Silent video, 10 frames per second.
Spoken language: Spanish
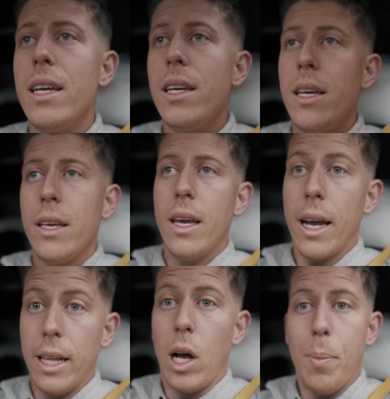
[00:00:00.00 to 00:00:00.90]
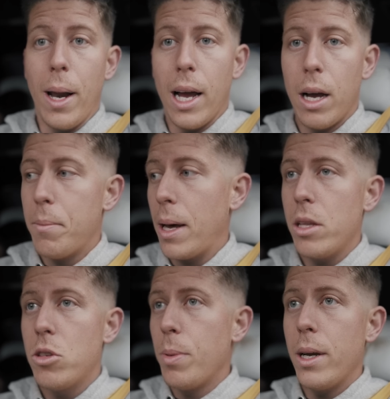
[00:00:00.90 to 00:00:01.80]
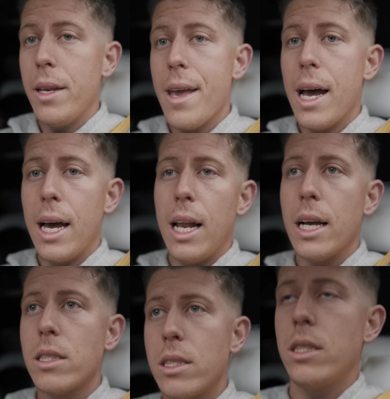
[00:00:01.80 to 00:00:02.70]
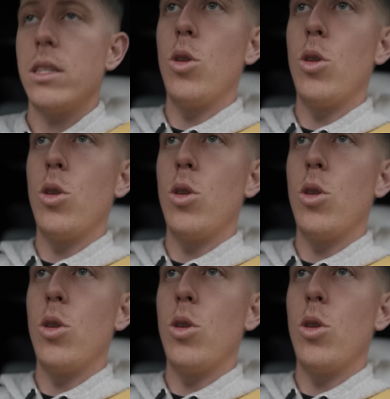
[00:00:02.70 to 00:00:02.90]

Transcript: Y he quedado para, me ha dicho para ir ya a las